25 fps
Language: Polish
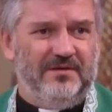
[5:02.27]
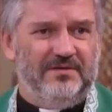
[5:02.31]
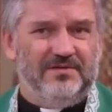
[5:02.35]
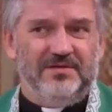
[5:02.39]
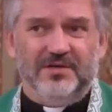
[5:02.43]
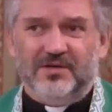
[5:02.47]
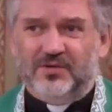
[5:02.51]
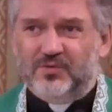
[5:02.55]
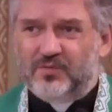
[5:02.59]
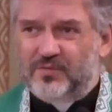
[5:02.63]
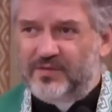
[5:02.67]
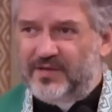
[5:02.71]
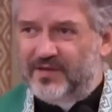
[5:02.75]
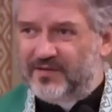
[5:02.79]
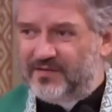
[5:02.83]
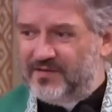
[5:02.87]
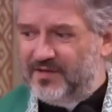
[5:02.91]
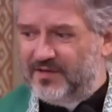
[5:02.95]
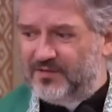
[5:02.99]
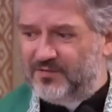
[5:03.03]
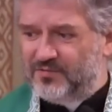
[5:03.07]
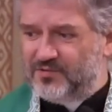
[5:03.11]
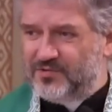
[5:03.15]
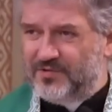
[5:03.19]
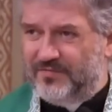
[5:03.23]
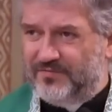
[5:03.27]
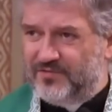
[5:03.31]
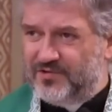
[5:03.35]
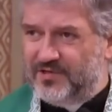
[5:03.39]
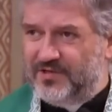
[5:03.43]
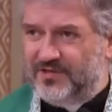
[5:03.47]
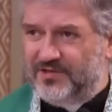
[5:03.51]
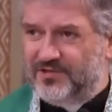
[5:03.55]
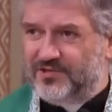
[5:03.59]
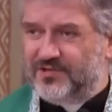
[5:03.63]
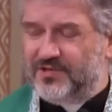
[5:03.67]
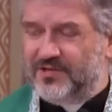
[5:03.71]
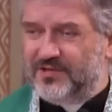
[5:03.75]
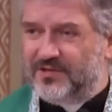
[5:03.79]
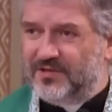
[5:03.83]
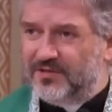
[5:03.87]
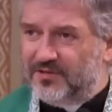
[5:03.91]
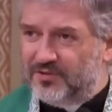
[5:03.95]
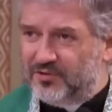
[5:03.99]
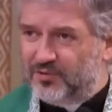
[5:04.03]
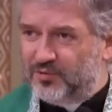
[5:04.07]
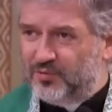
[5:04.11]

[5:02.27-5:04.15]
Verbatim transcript: Dziękuję za to, że wzięliście ten